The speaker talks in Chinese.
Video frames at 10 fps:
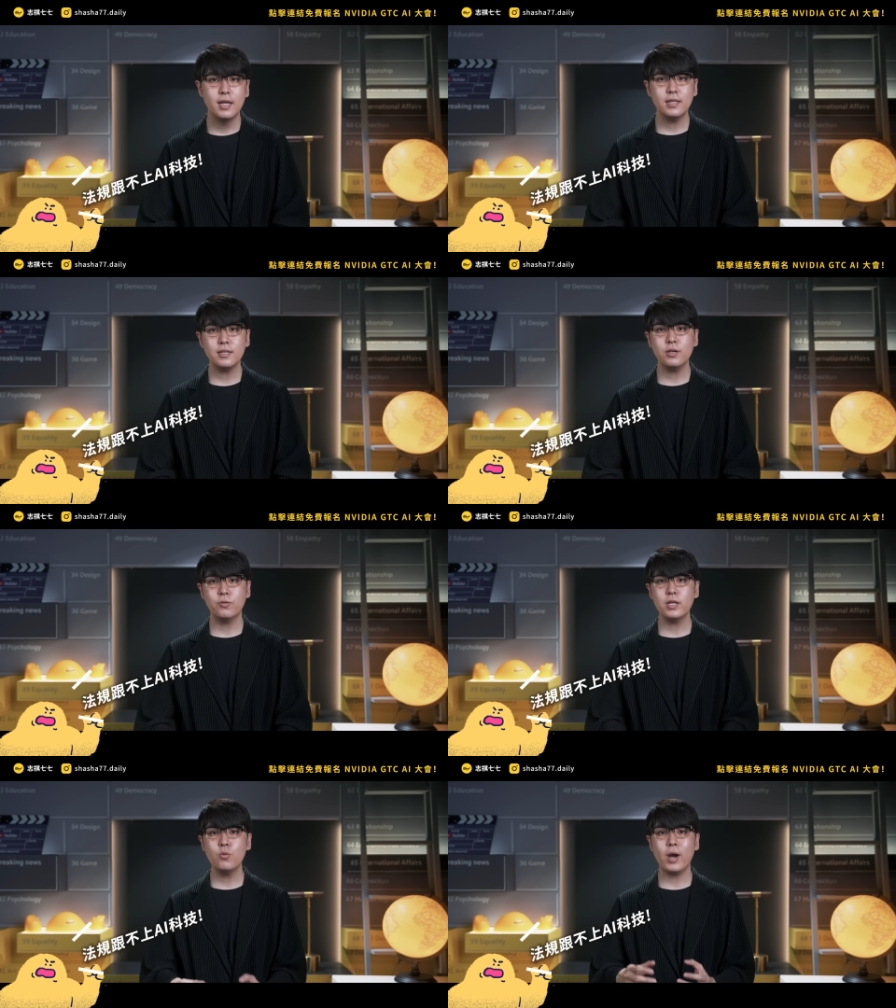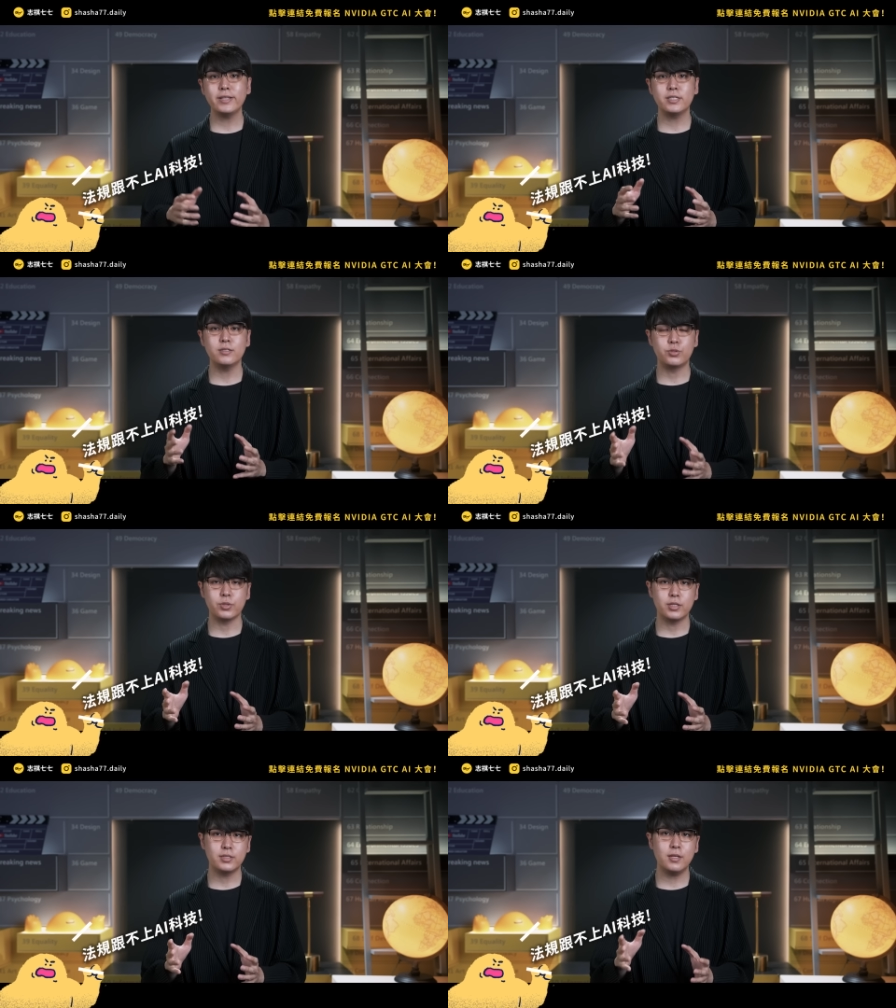但也有另外一些人
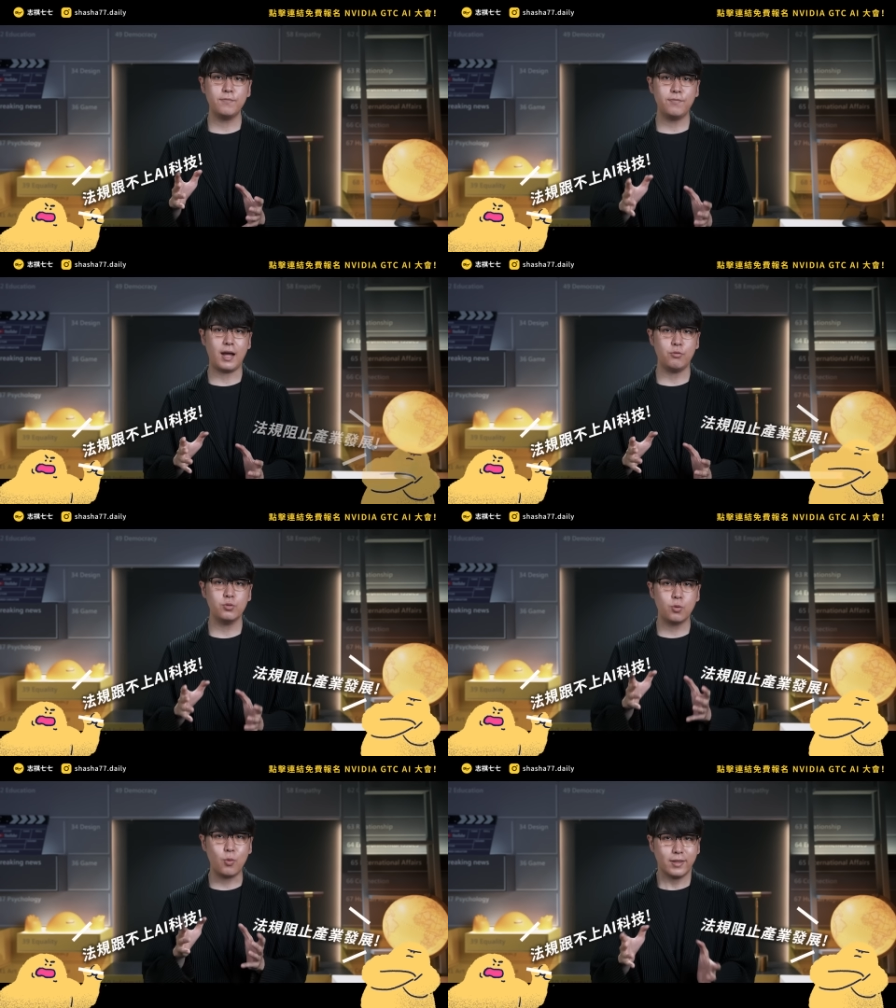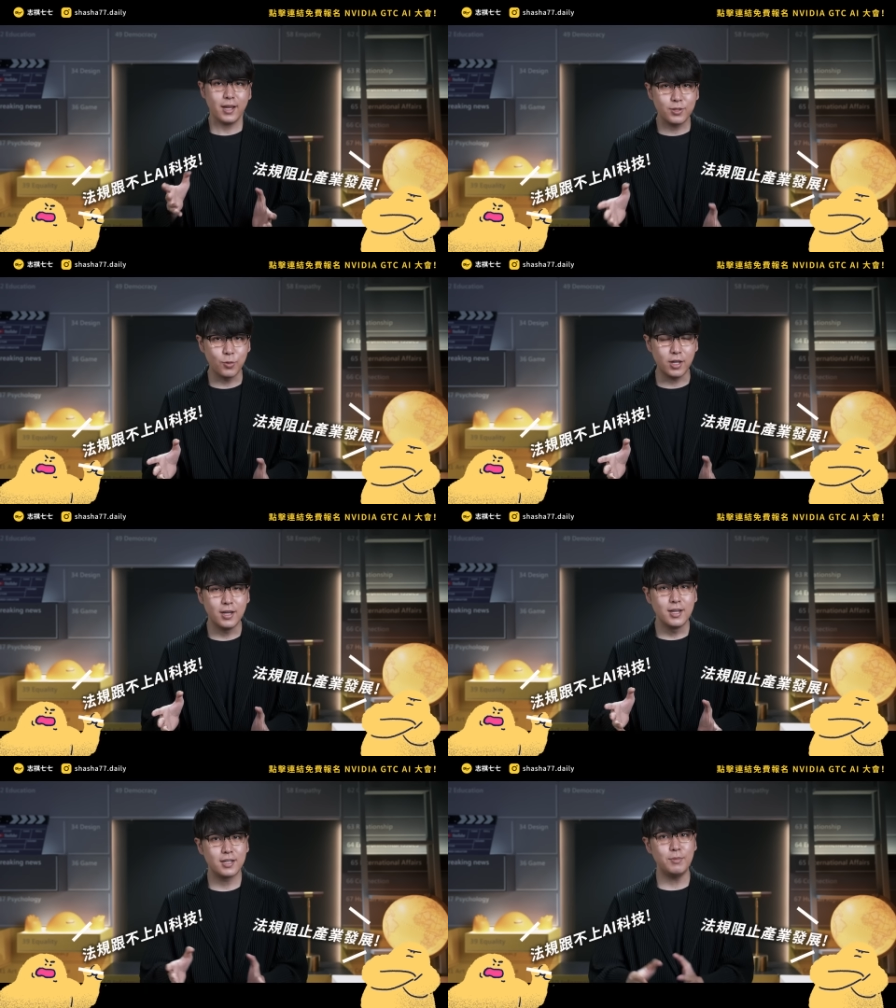觉得，这些法律都管太多了，
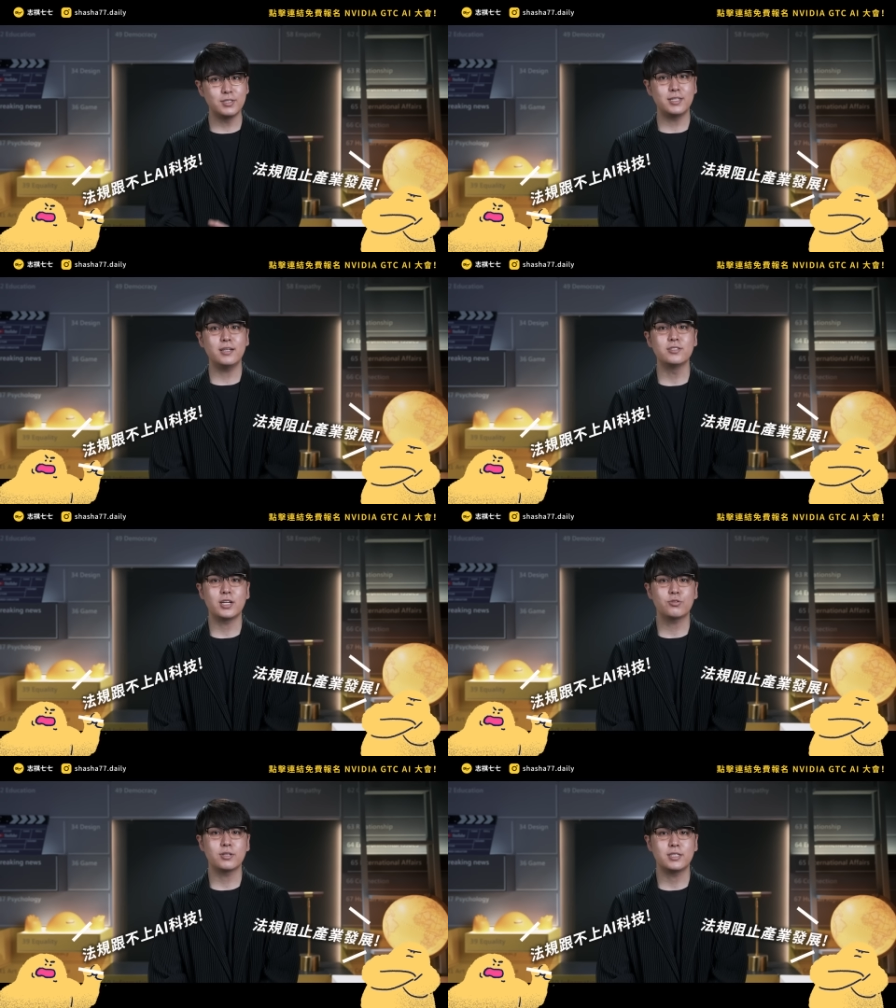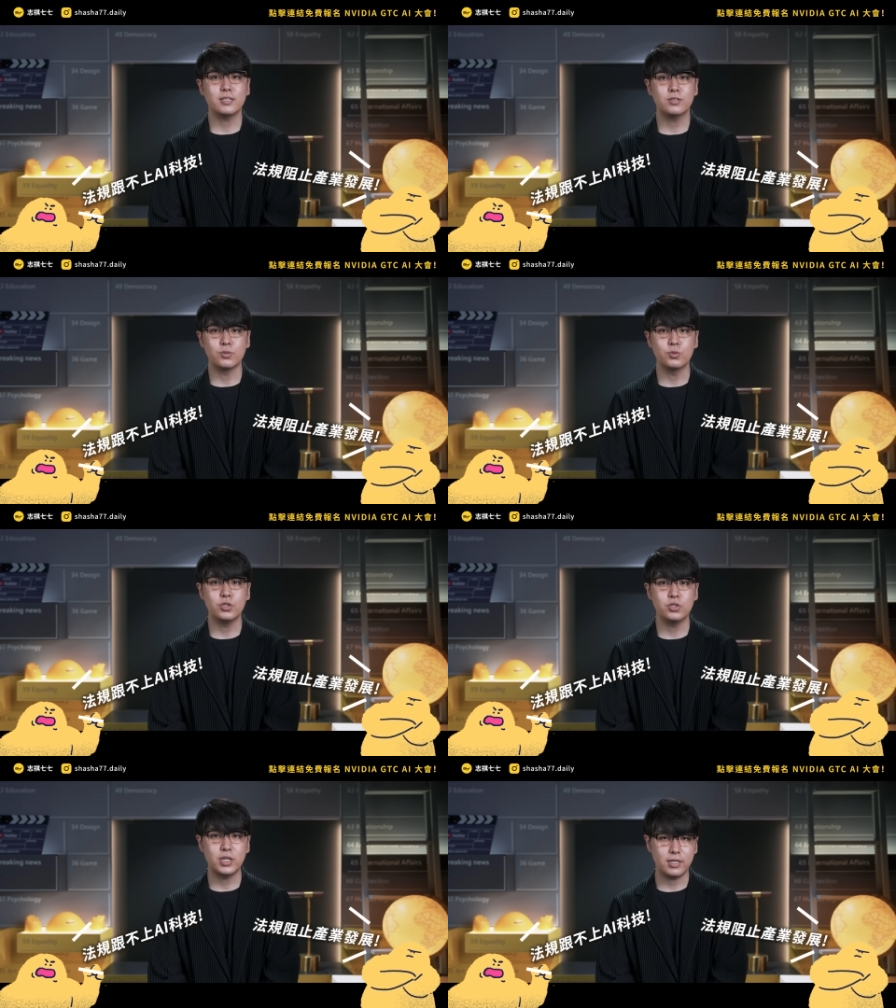根本是在扼杀创新，阻
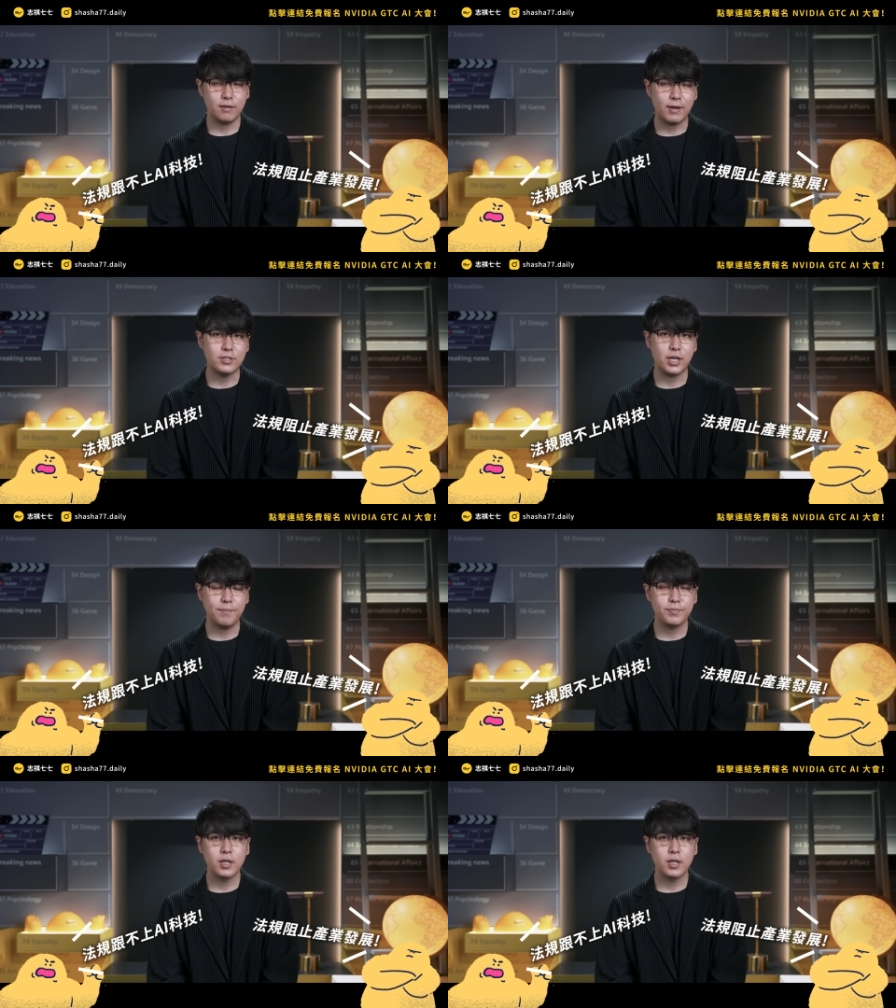止产业发展。